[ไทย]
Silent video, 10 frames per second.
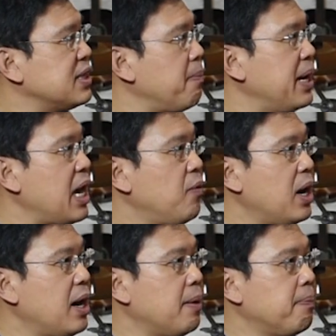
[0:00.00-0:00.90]
จำไม่ได้
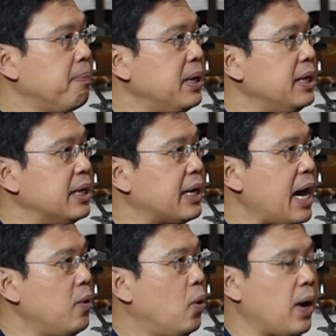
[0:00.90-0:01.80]
ว่าปี
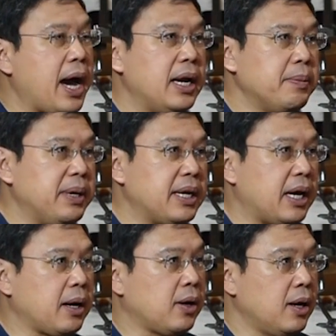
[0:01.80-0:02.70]
1965หรือปีไห
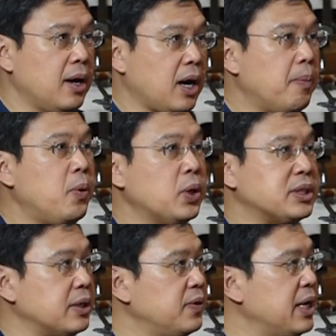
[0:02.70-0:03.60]
นเขาพูด
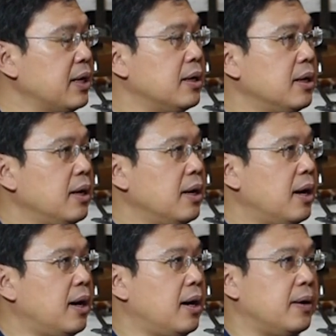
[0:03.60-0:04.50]
ถึงเรื่อง
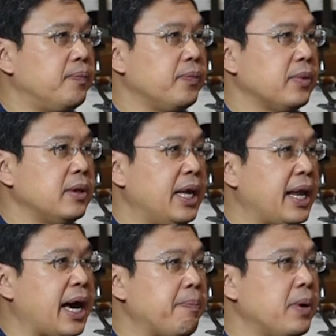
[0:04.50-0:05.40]

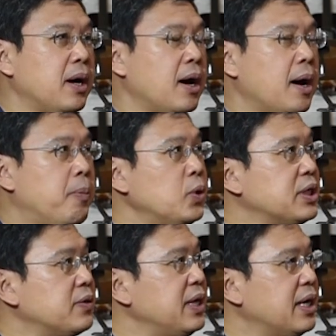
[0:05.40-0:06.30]
นี่แหละครับพูด
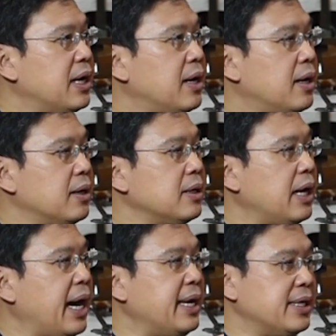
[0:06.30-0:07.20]
ถึงเรื่อง
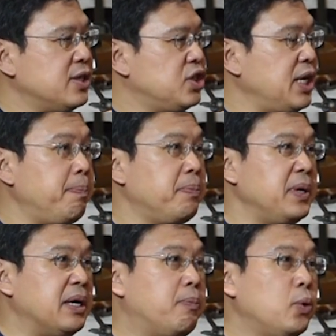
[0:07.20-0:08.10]
ไอชิป
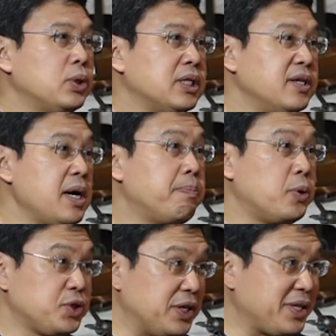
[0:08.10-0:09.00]
หรือพูดถึงเรื่อง
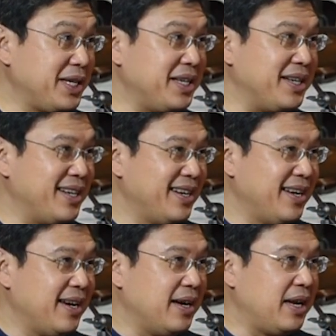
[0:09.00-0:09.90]
โปรเซสเซอร์
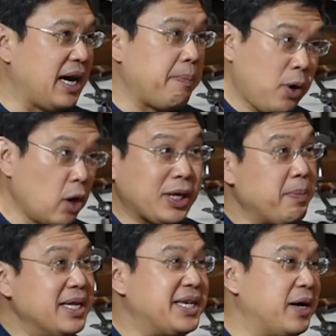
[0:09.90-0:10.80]
นะครับเพราะเขา
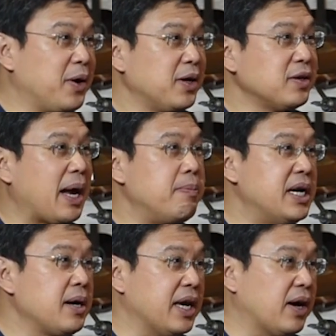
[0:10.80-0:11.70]
ทำ Intel ก็ต้องทำ
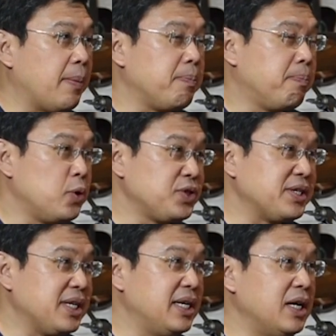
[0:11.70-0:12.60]
เรื่องเกี่ยวกับโปรเซ
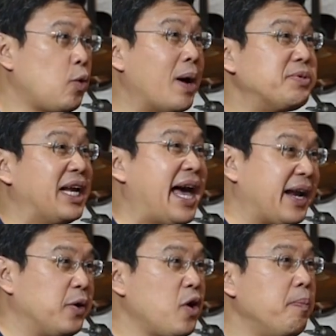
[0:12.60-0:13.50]
สเซอร์หรือความฉ
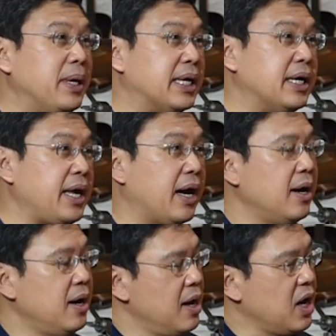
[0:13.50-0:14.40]
ลาดของคอมพิวเตอร์เนี่ย
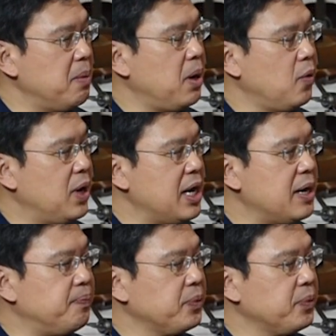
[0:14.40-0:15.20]
เขาบอกว่า